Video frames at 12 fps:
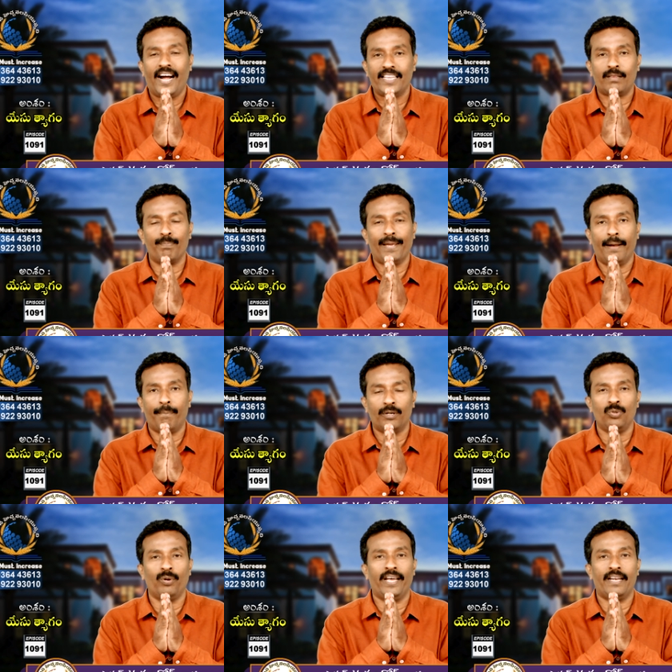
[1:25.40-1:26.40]
ఆత్మీయ
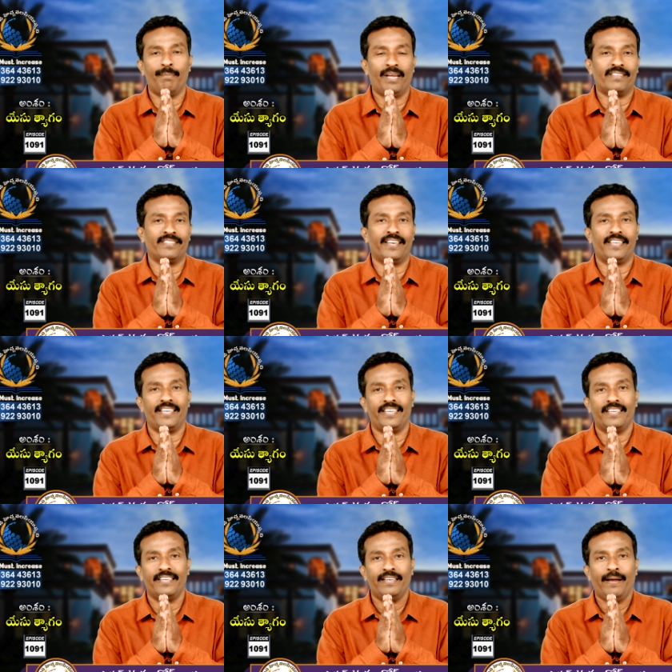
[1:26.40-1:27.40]
బంధువులైన మీ అందరికీ
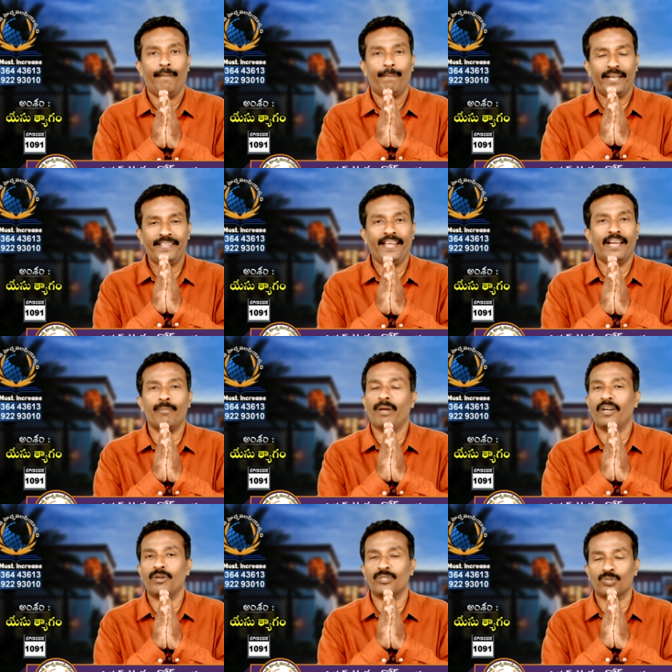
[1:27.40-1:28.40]

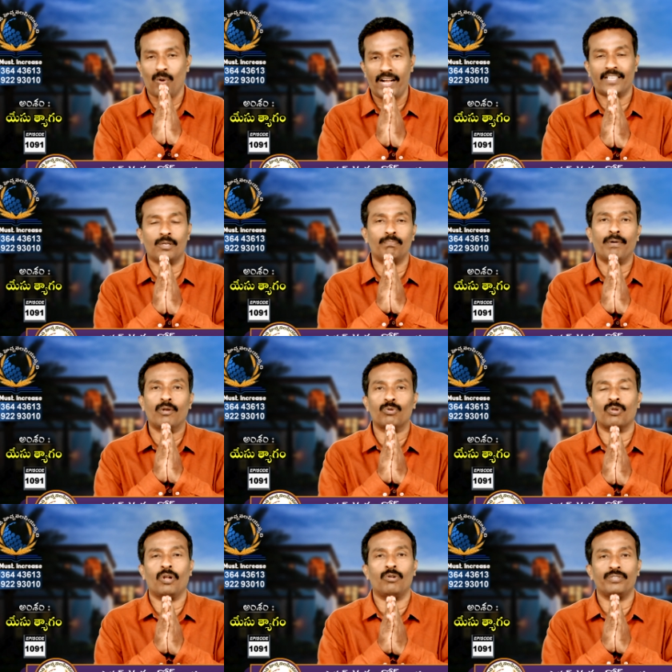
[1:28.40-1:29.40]
ప్రత్యేకమైనటువంటి స్వాగతం
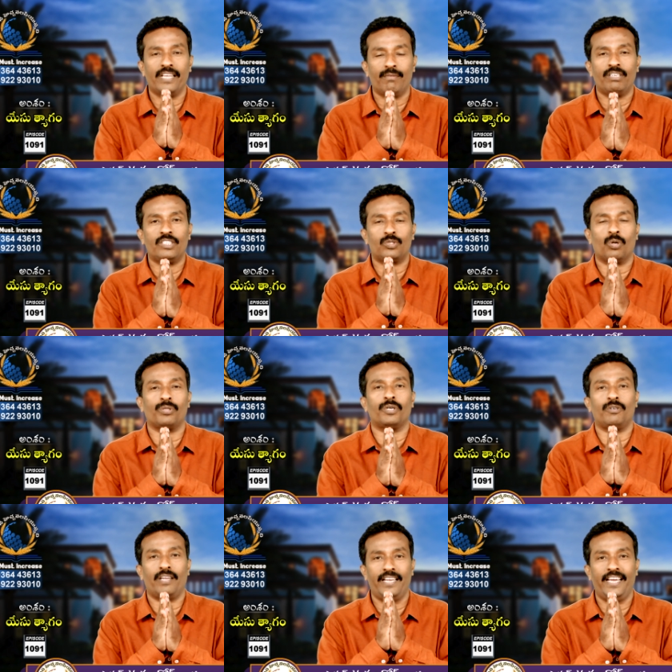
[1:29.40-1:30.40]
పలుకుతున్నాం దేవునికి
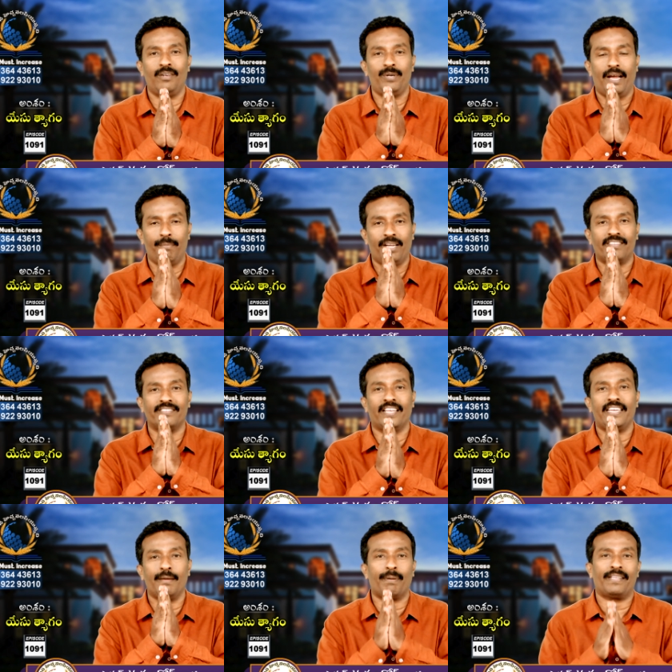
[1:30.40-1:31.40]
స్తోత్రం హలేలుయా మీ
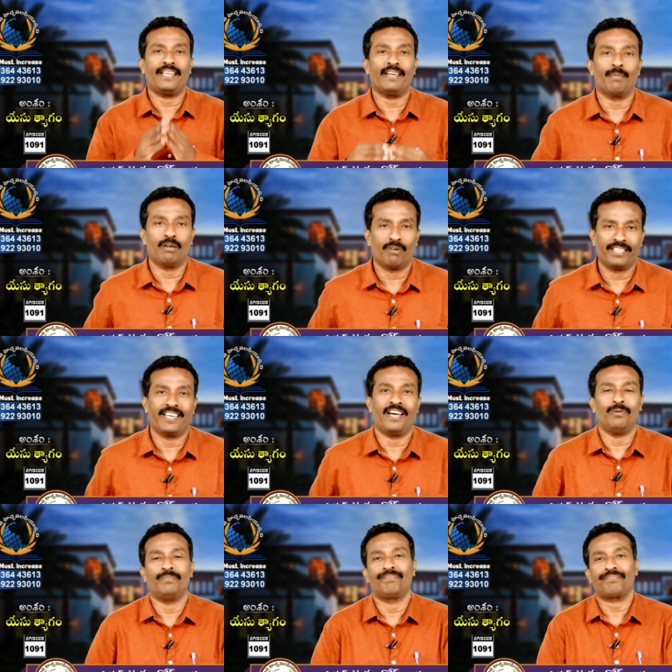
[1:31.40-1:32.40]
అందరికీ ప్రత్యేకమైన
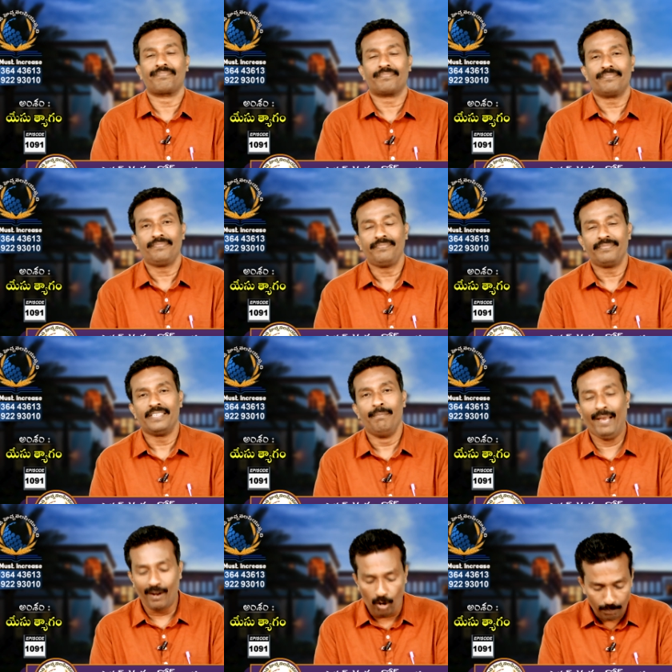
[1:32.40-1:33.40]
వందనాలు
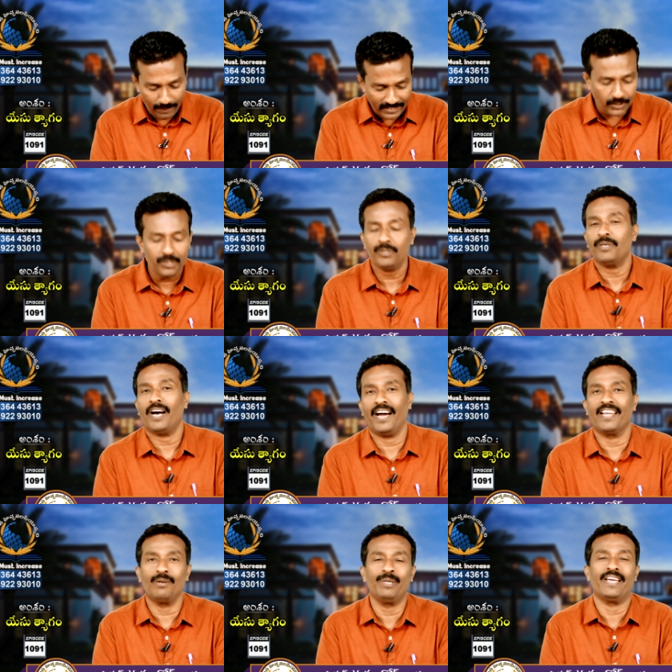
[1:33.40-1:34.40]
మే గాడ్ బ్లెస్ యూ
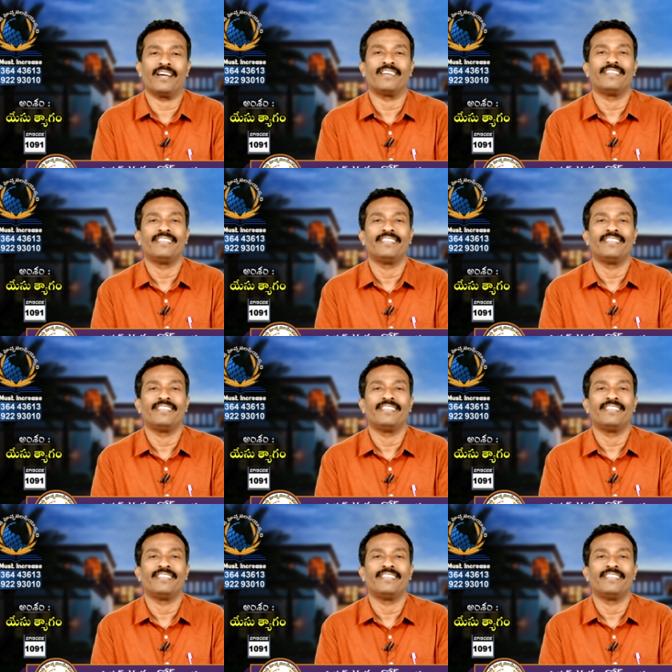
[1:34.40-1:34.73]
హలేలుయా